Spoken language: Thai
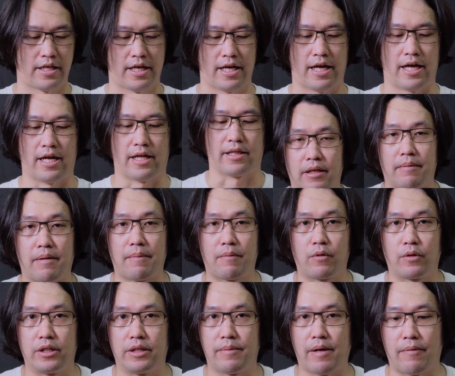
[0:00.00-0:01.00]
อ่าสำหรับค
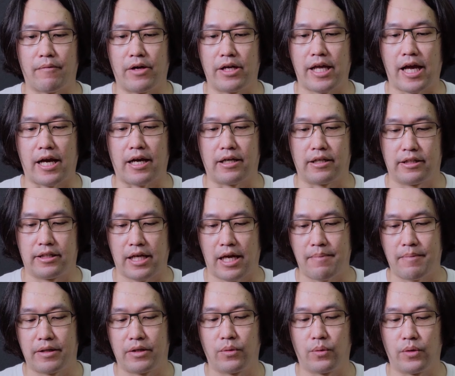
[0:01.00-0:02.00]
นที่แบบว่าอยากให้
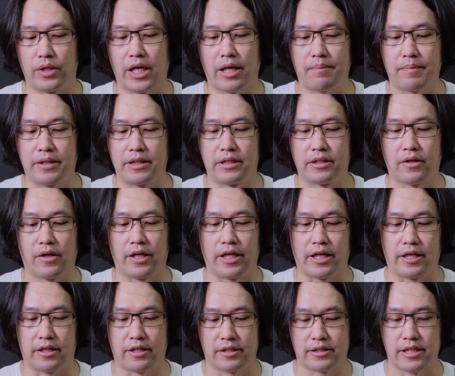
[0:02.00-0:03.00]
มันดูเลียดพื้นหน่อย
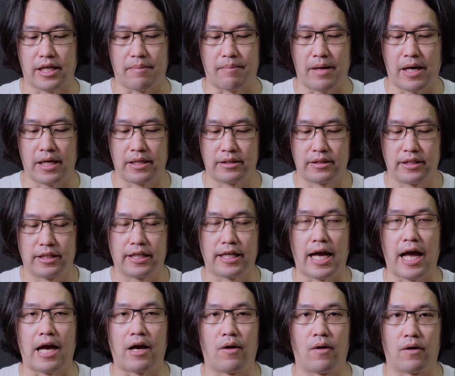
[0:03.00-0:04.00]
ก็สามารถ
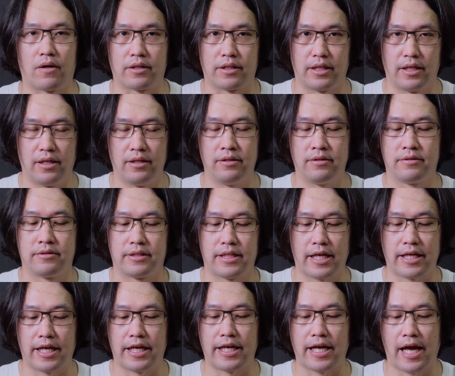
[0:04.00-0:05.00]
กางออก ได้
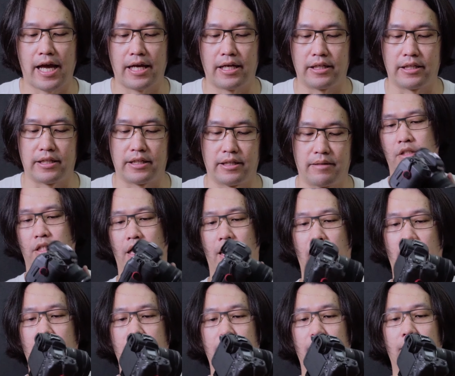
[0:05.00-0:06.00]
ง่ายๆเลย
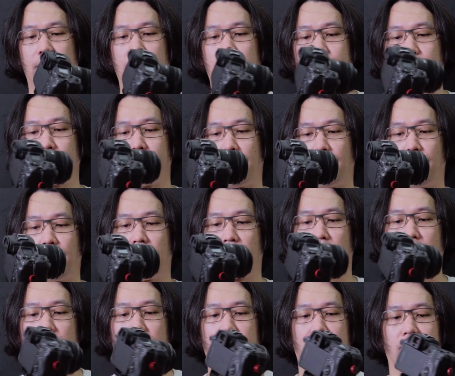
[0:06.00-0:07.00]
อ่าหรือจะถือเป็นแบบว่า
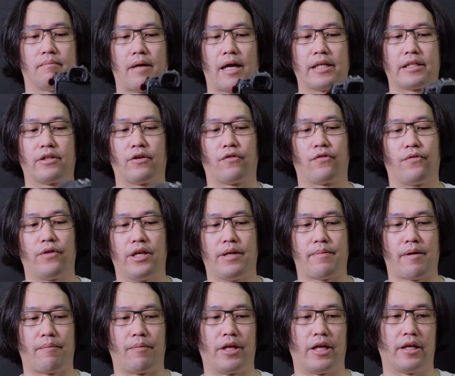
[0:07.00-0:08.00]
ไม้เซลฟี่
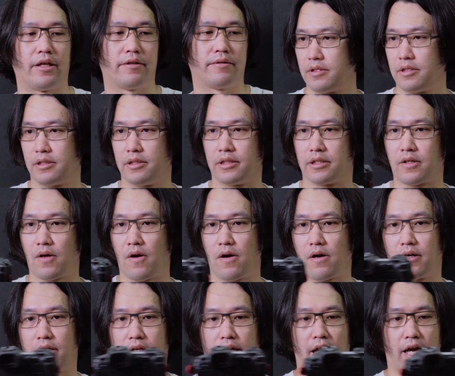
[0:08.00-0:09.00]
แบบนี้ถือกล้อง
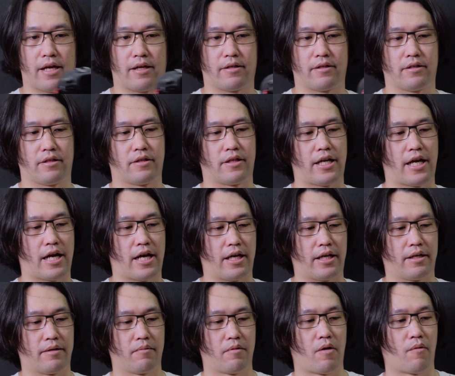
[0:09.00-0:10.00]
เงี้ยก็ได้
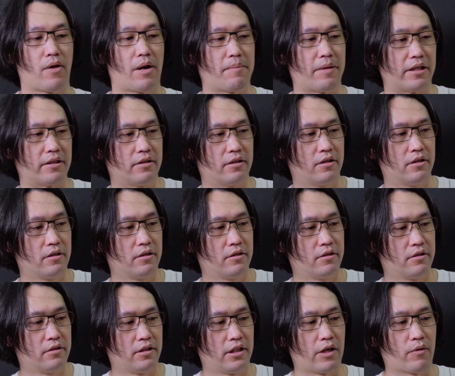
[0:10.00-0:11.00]
เพราะว่ามัน
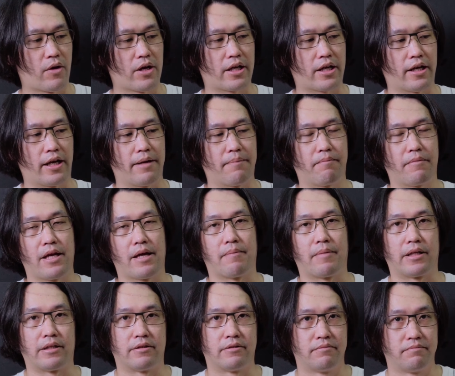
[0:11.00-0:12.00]
เรียกว่ากริปเนี่ย
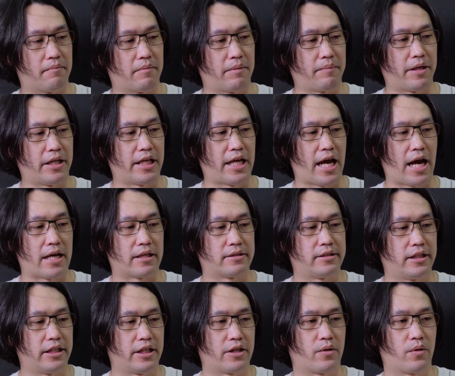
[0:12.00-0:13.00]
มันมันเป็นยาง
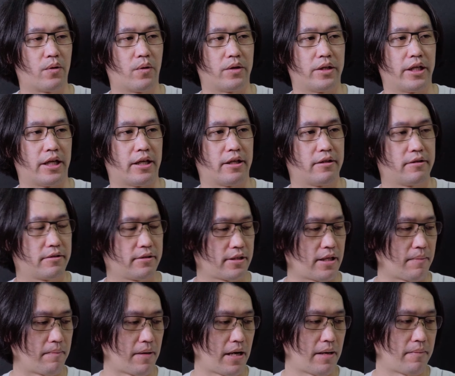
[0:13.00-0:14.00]
ซิลิโคนเนี่ย
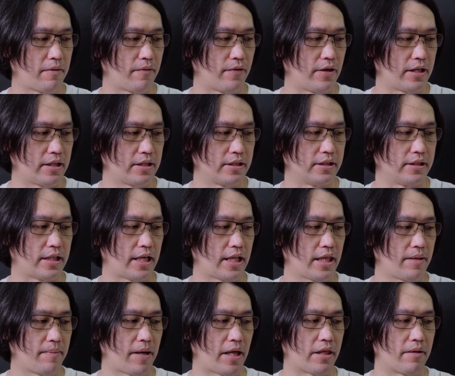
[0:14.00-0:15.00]
สามารถแบบว่าถือได้
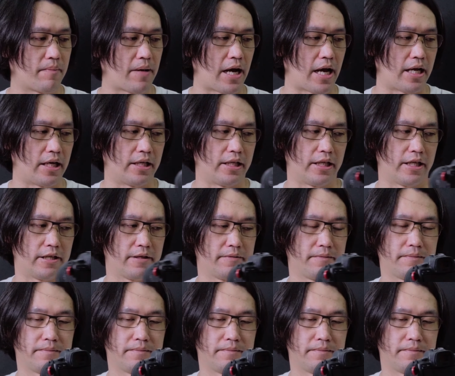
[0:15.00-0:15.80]
สบายๆเลยเนี่ย